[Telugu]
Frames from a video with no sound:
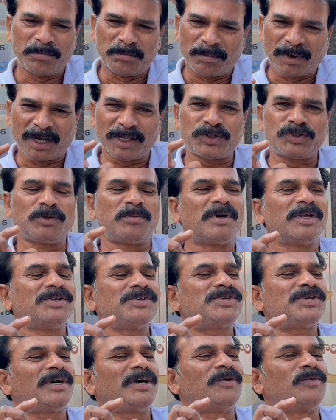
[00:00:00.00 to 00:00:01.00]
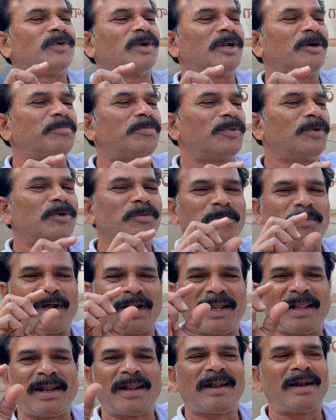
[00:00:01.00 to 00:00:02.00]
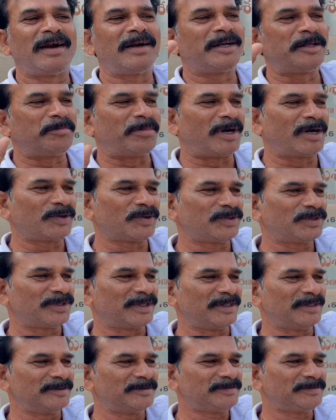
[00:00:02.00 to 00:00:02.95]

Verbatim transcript: మనసు మంచిగా ఉన్నప్పుడు మల్లెల లాంటి పాట వస్తుంది